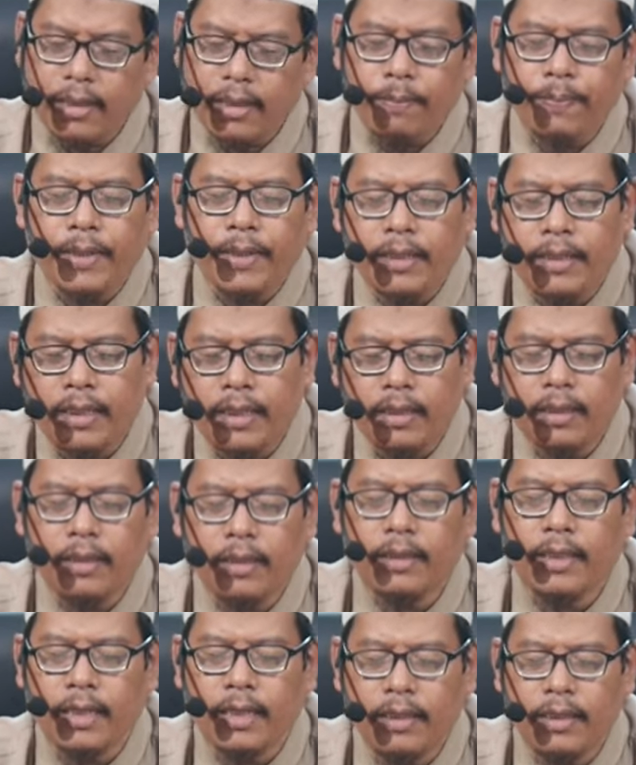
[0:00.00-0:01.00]
kepada
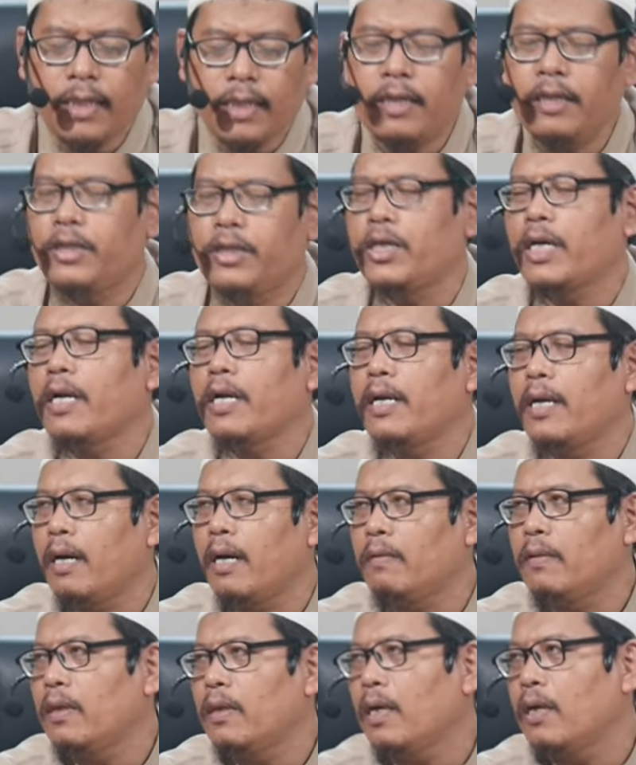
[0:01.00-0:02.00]
kita dari jalan
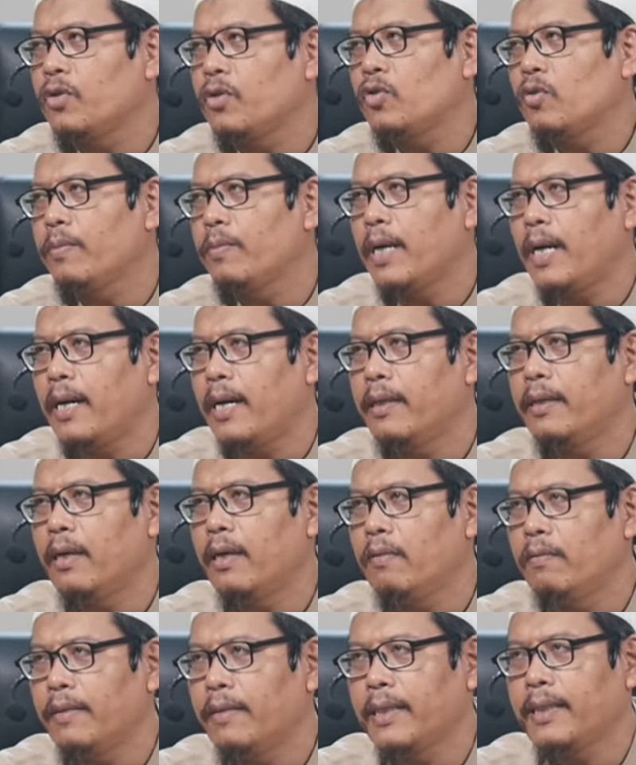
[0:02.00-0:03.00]
Allah
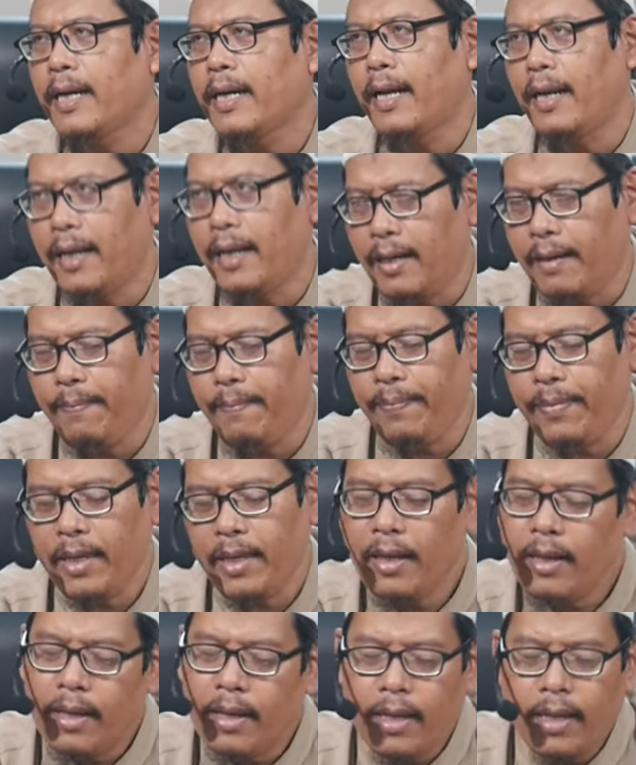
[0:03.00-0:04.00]
Subhanahu wa taala.
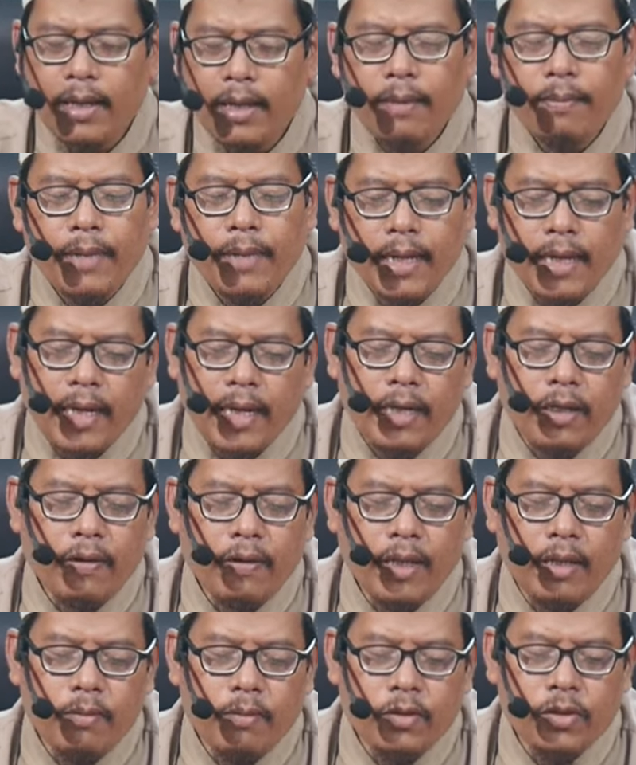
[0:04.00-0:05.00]
Maka
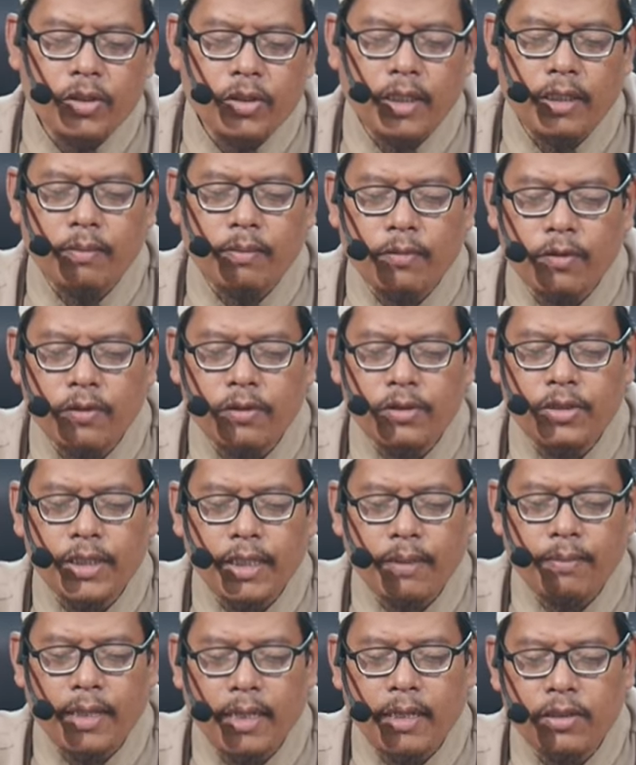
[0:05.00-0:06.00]
ayuhal muslimun
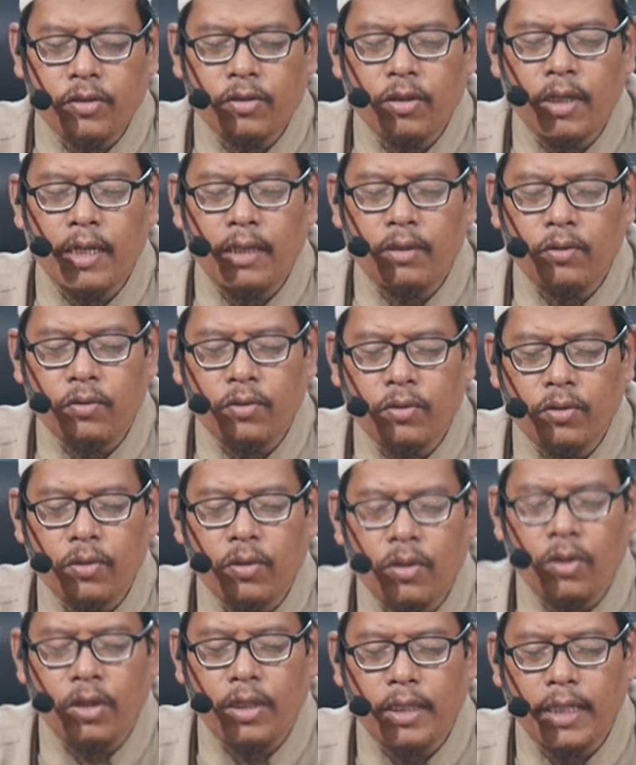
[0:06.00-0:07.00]
jamaah salat
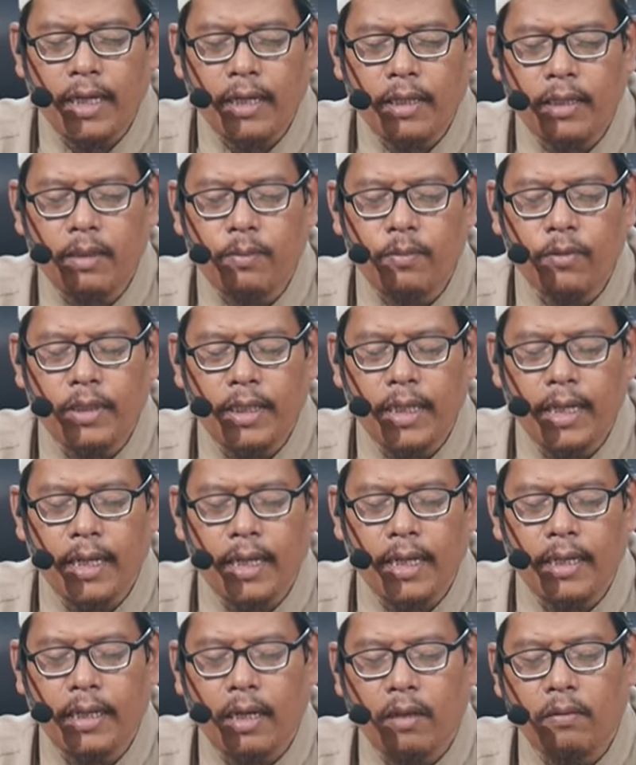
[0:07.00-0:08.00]
duhur yang
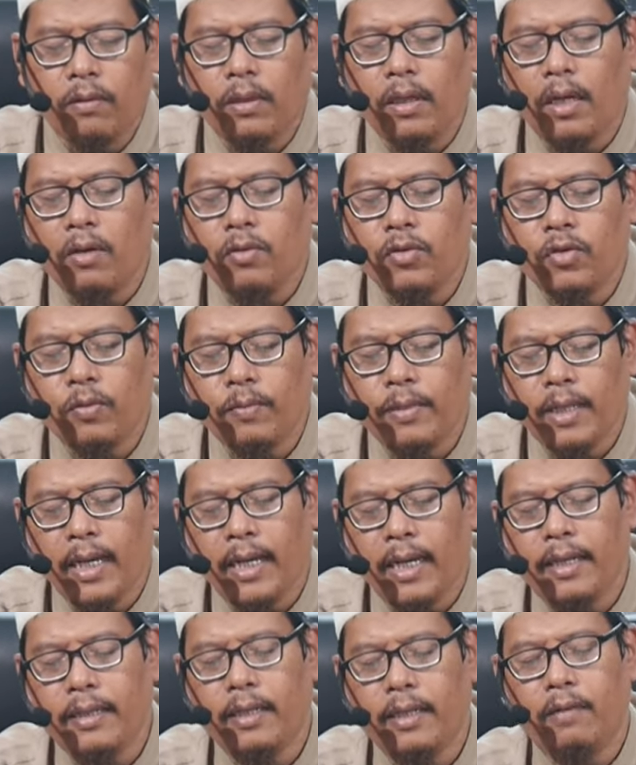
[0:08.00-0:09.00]
dimuliakan Allah
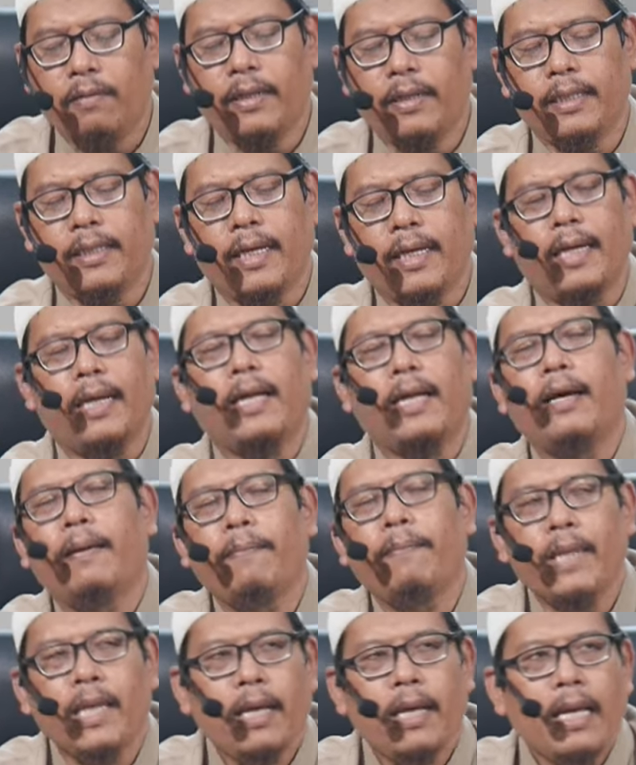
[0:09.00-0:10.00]
Subhanahu wa taala.
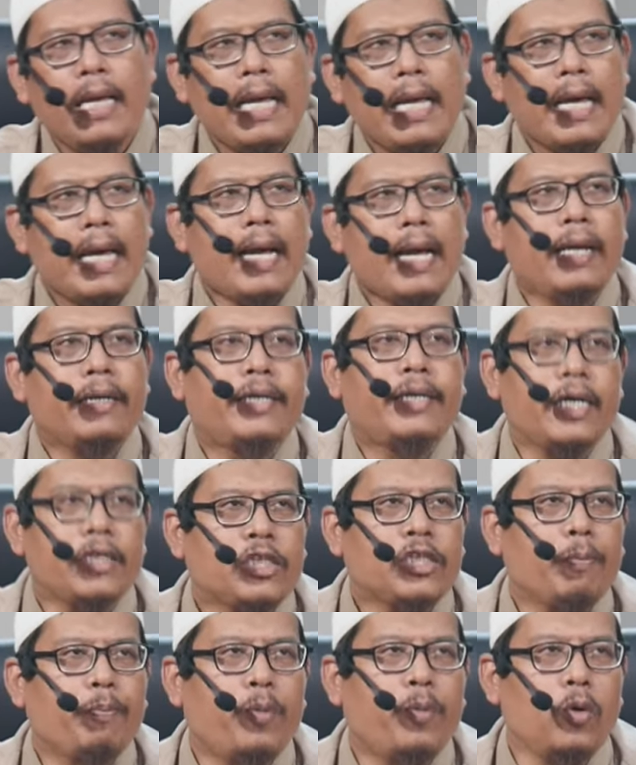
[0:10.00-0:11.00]

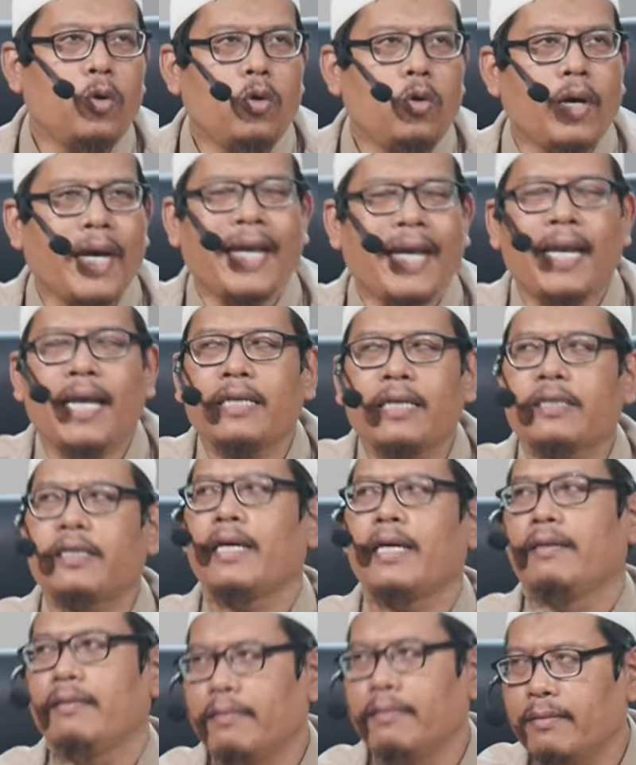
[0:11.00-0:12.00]
Ada 10 alasan